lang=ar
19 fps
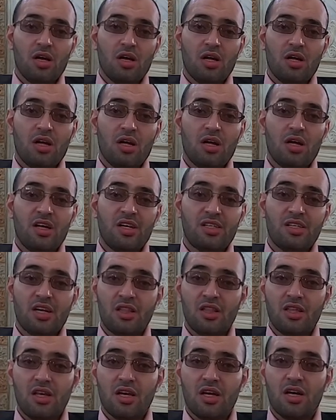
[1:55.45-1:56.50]
آه،
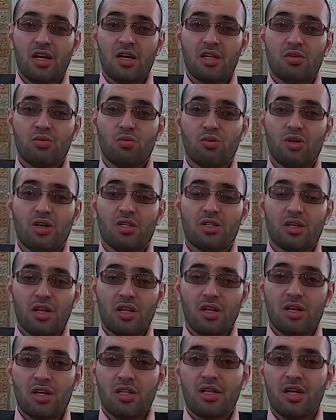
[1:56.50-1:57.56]
إحداثيات
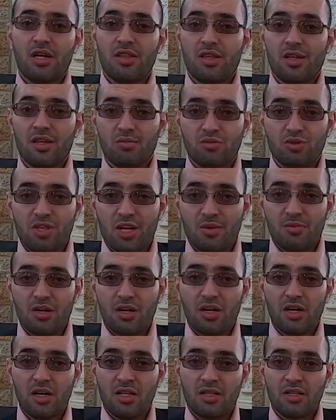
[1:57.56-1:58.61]
وطريقة هذه
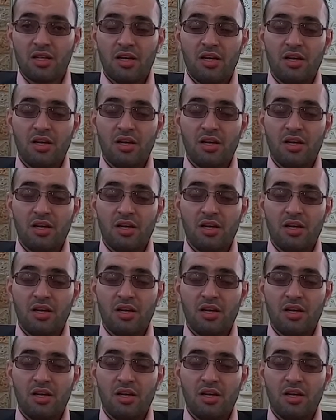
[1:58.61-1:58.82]
المسابقات